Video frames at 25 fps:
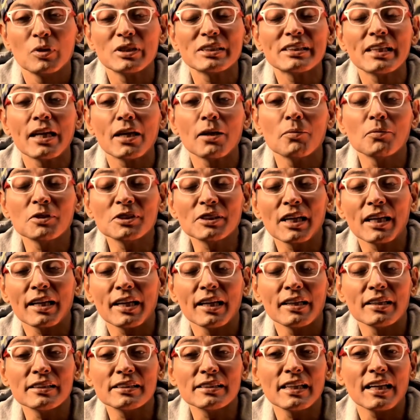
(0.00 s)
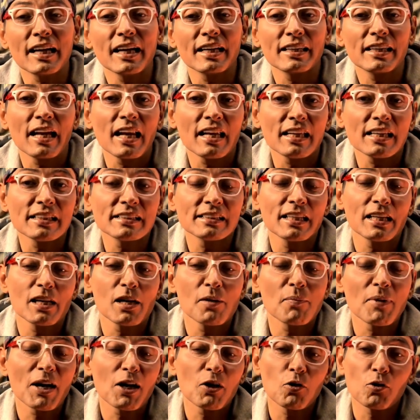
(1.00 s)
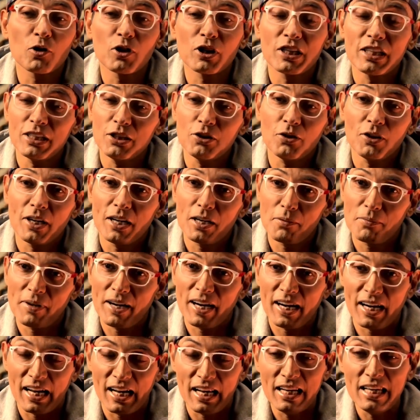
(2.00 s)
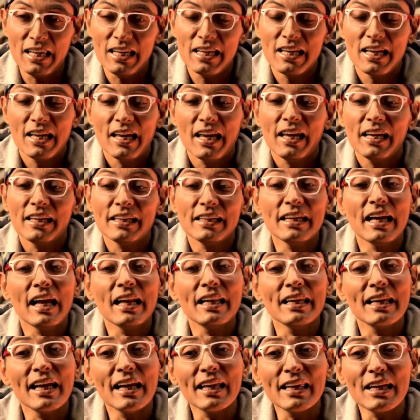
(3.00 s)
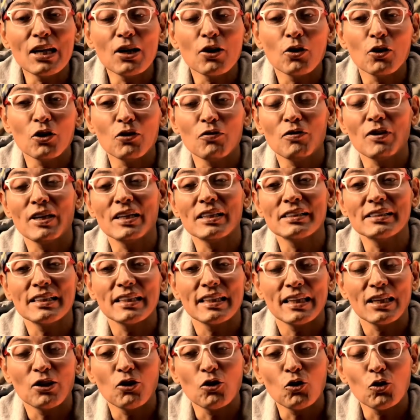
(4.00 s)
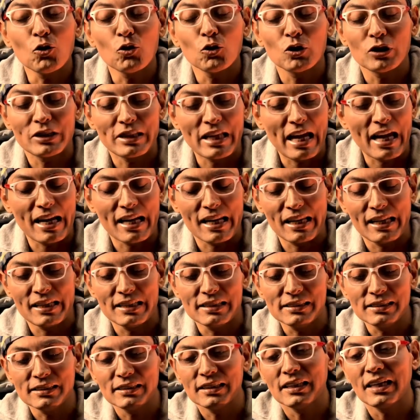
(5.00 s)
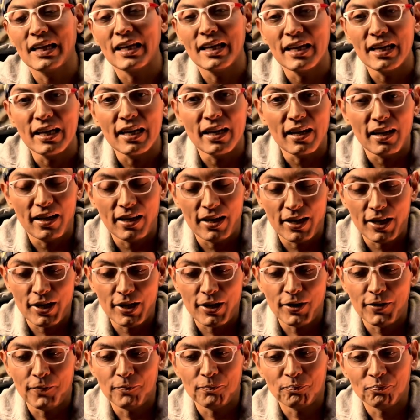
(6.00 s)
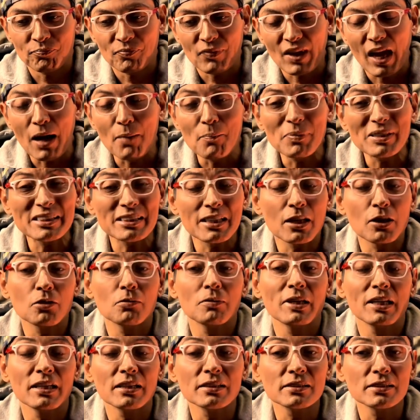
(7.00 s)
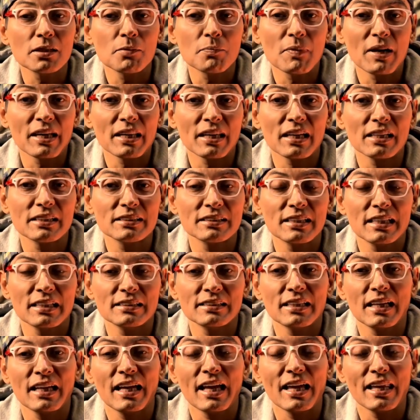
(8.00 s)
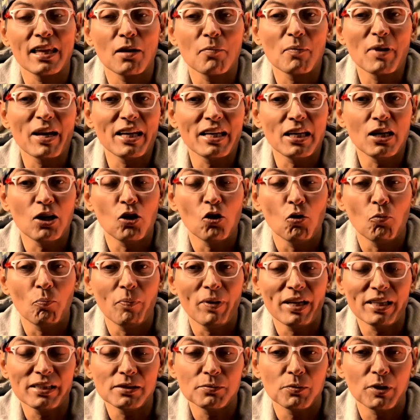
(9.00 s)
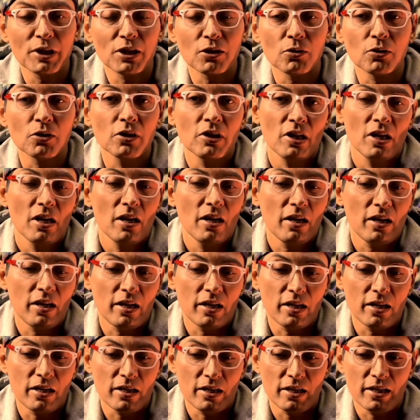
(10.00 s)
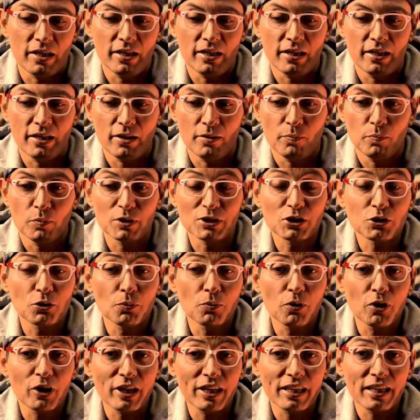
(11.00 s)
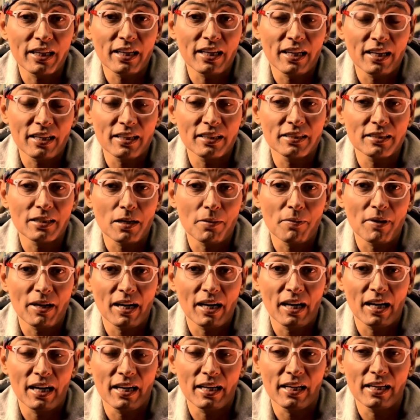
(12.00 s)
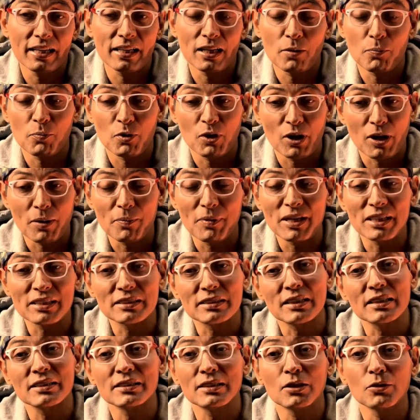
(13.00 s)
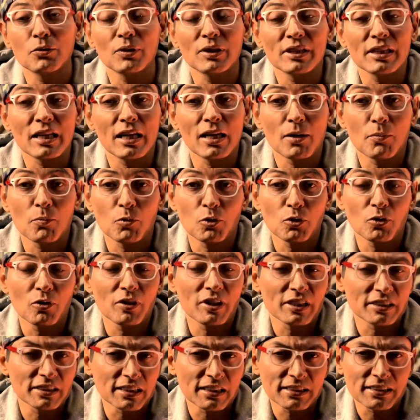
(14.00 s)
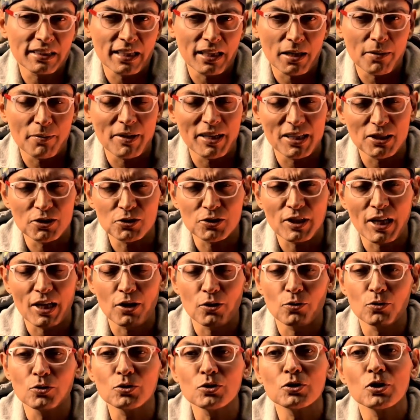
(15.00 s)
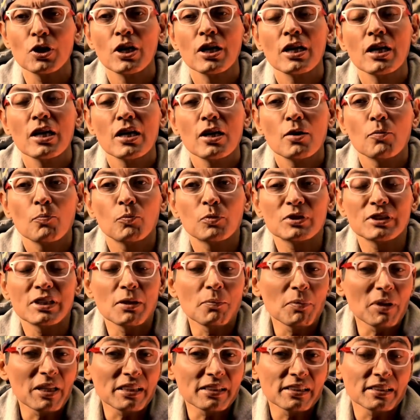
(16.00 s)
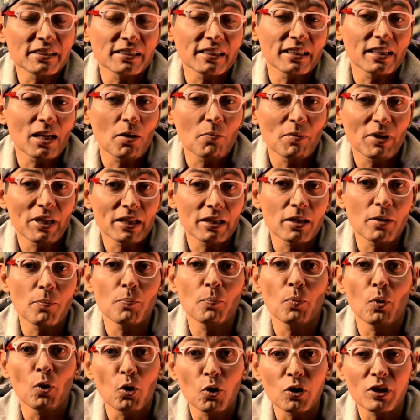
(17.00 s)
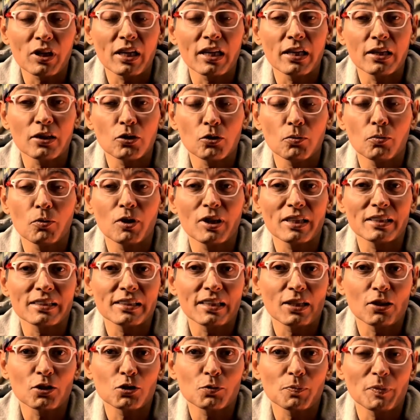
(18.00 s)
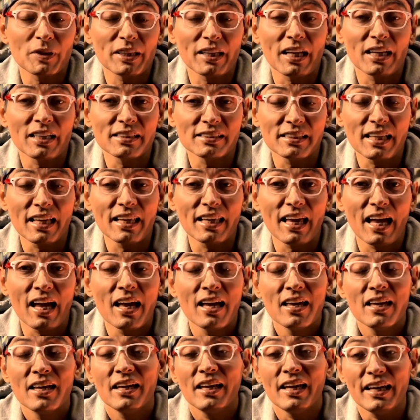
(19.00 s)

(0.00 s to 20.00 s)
Pues seguimos aquí en este canal que se llama Jorgito Carvajal y el día de hoy, fíjense, quiero contarles que em, han pasado varias semanas desde que Adamari López, bueno, eh, pues tuvo que dejar de trabajar en el programa que está haciendo en Telemundo desde hace ya varios años simple y sencillamente porque tuvo que ser hospitalizada.